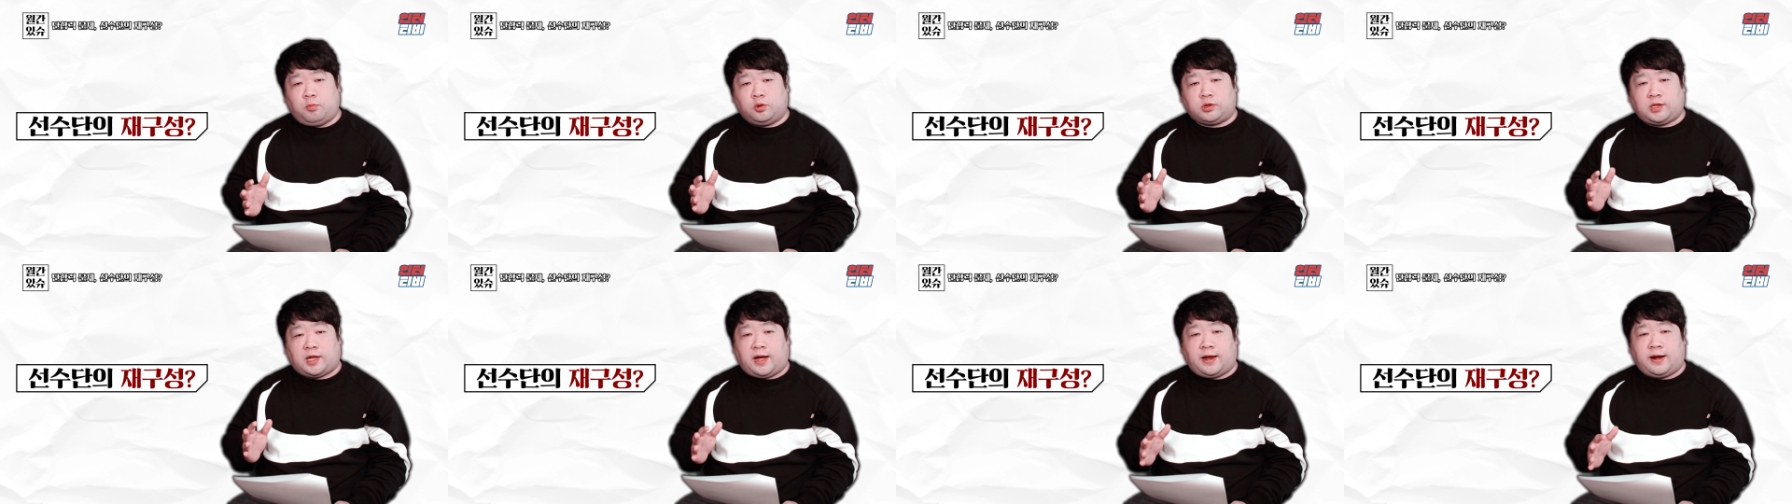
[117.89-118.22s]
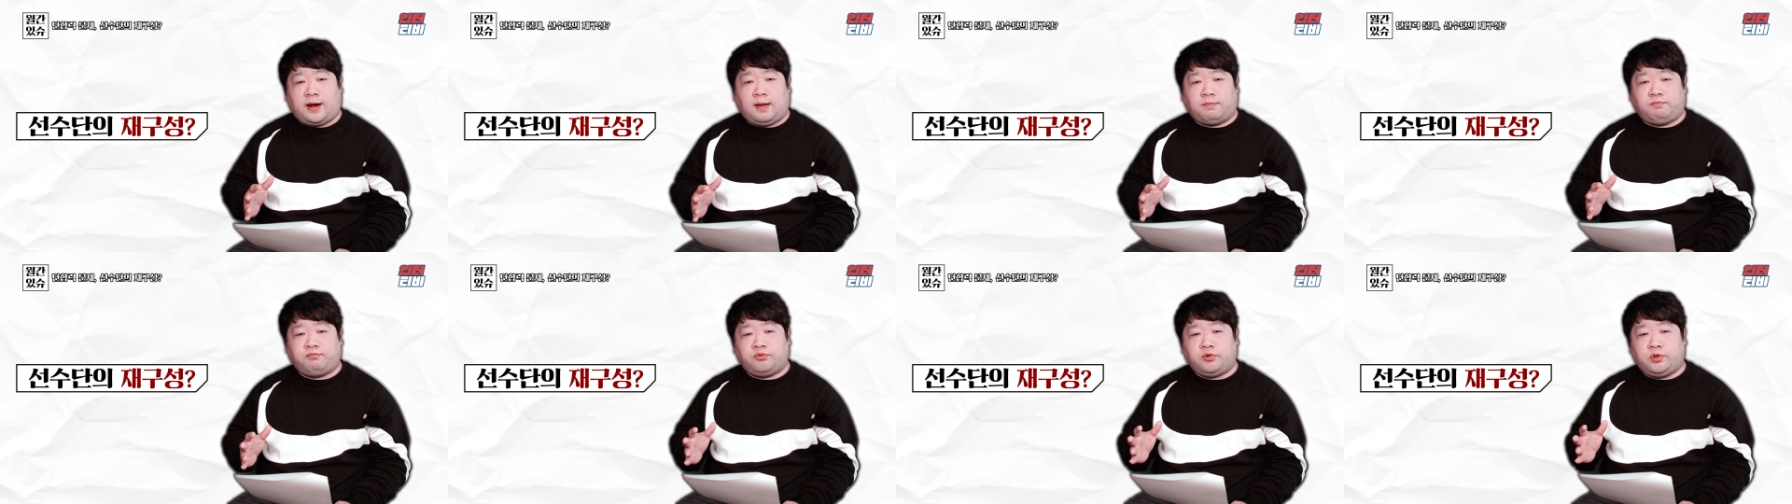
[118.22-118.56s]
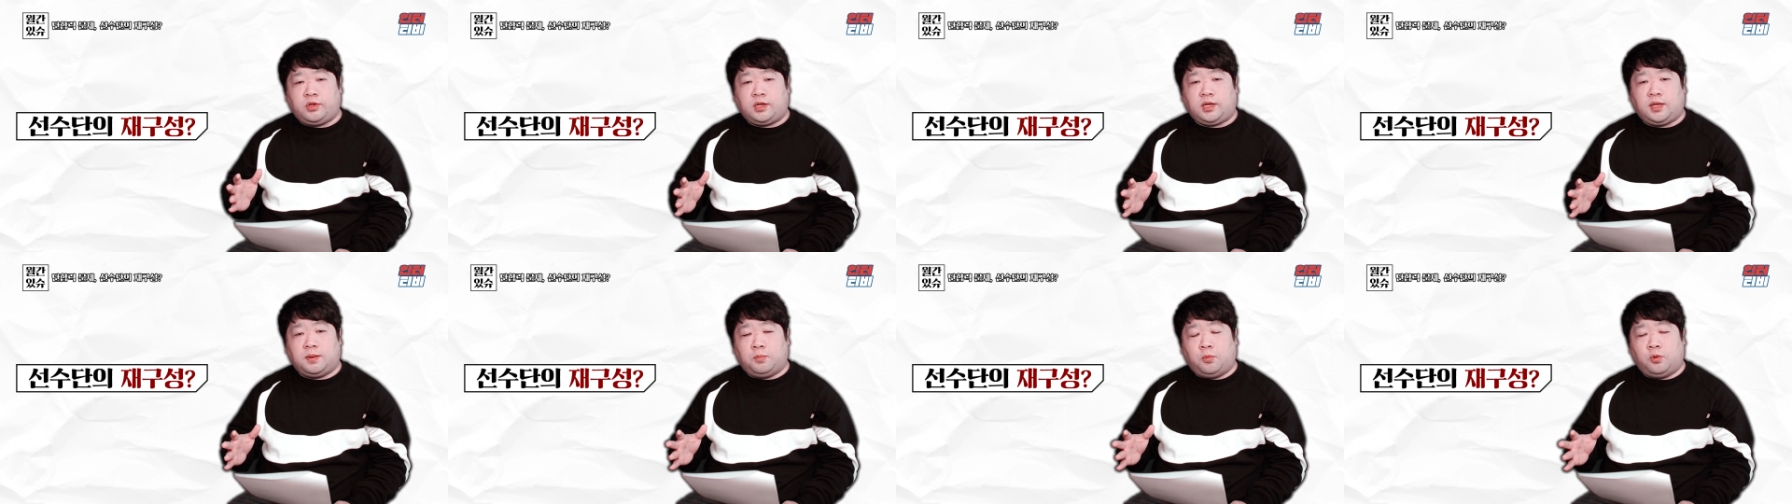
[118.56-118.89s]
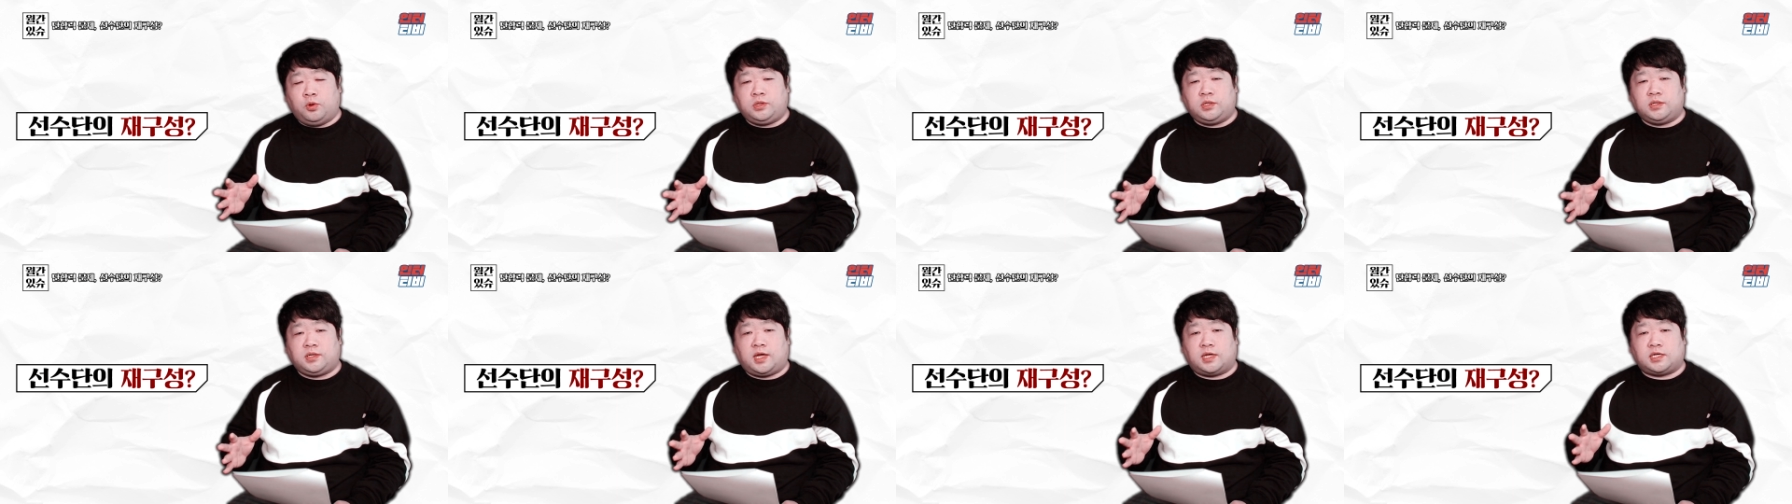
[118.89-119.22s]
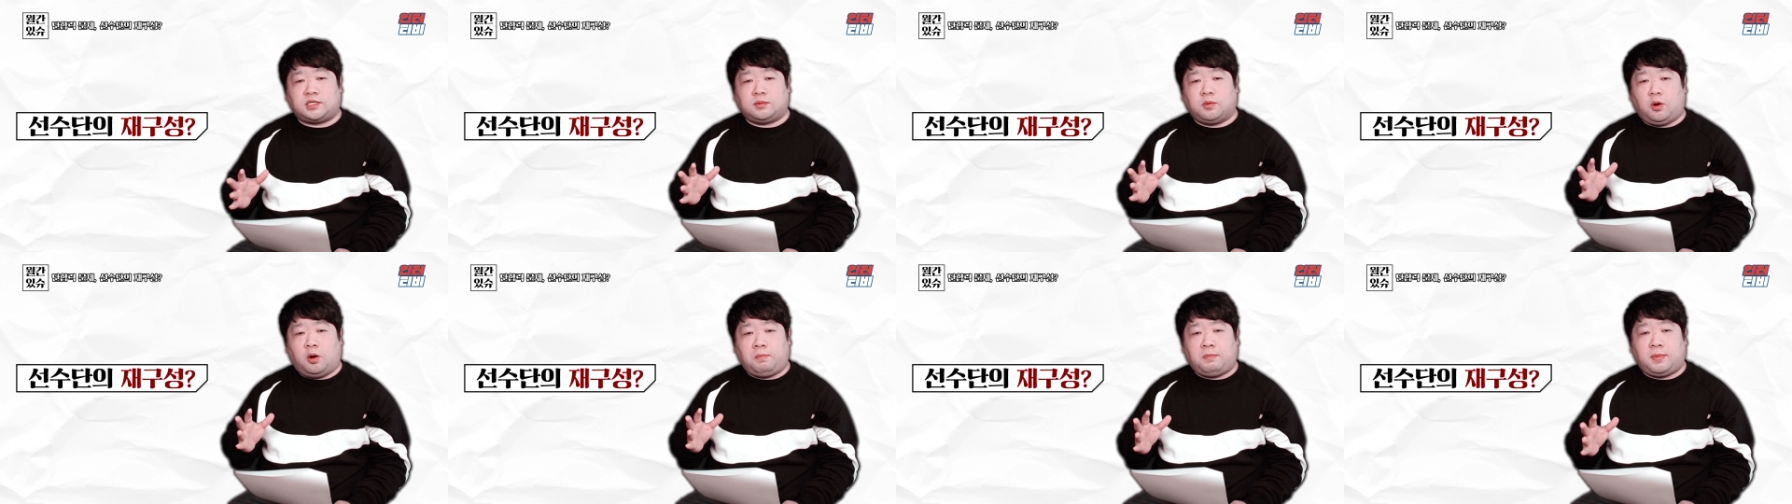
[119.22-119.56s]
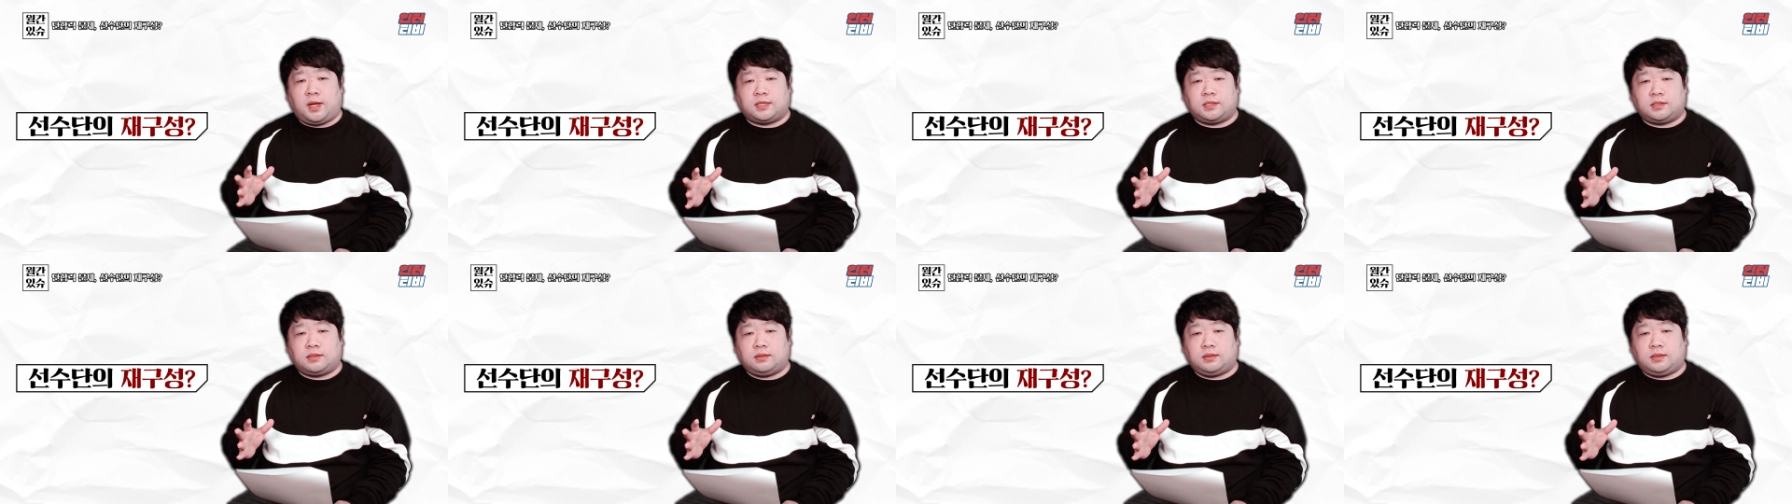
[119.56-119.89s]
뭐 단합, 분위기 모든 게 지금
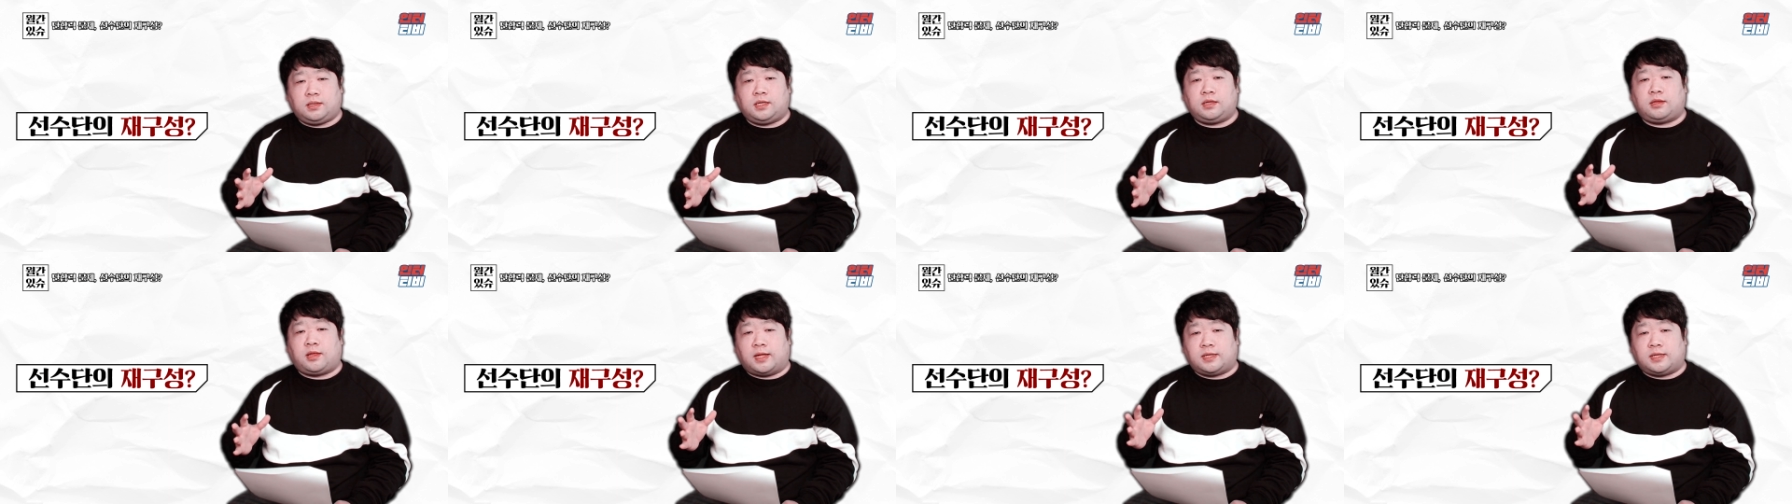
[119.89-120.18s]
엉망이